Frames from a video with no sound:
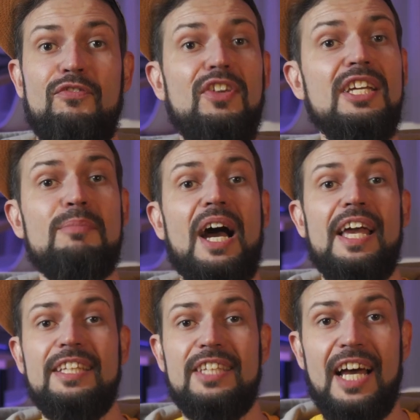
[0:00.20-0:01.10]
Фигма —
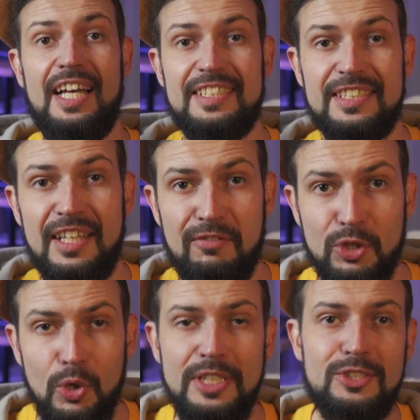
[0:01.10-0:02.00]
это
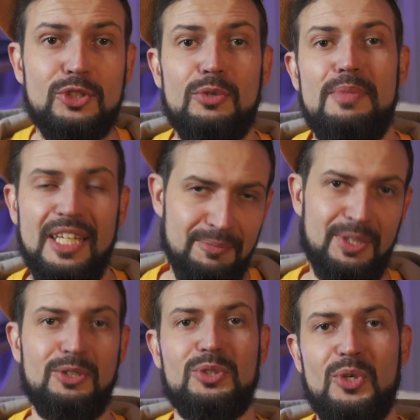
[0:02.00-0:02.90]
основной инструмент
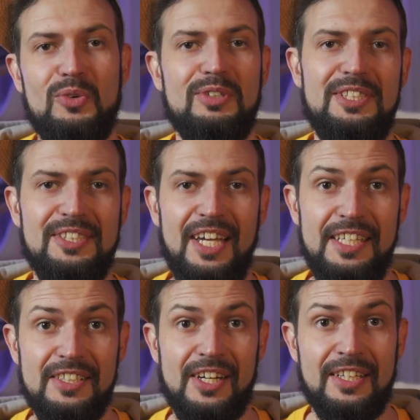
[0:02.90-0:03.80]
продуктового
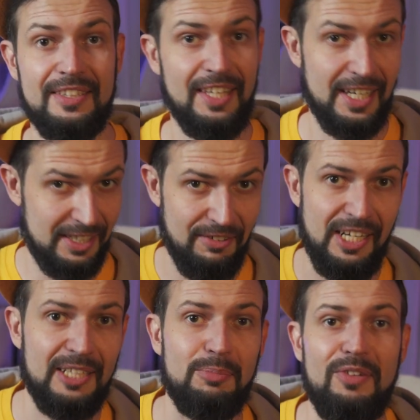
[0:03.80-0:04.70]
дизайнера, так
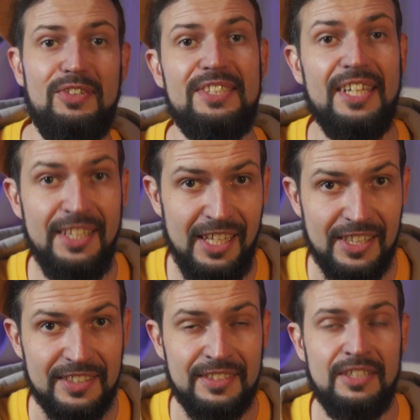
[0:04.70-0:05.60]
говорят
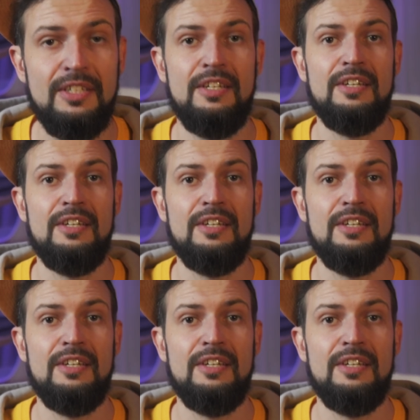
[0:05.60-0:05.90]
профессионалы. Фигма —